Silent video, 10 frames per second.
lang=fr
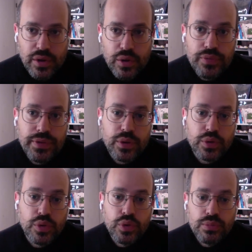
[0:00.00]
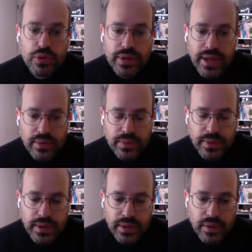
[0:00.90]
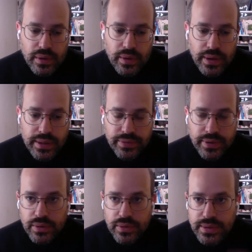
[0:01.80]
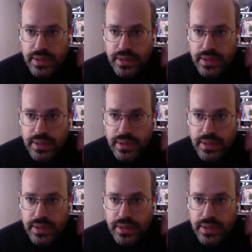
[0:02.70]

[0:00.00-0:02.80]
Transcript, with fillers: le fait que de nombreux talents euh, était freelance.